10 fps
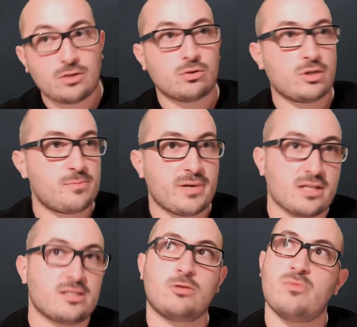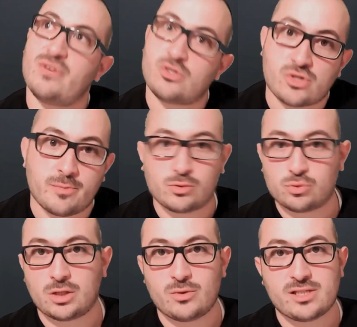non ho esperienze, come faccio a sapere tutte
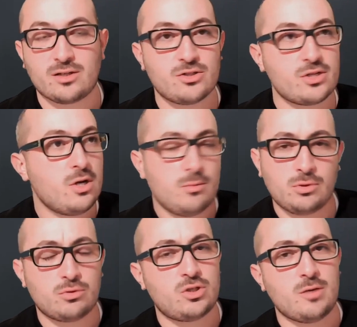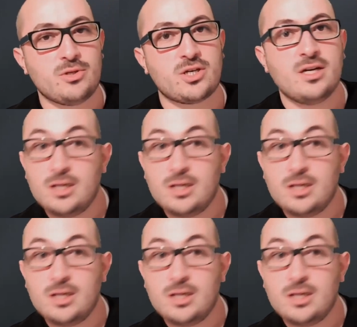queste cose? Molto semplice.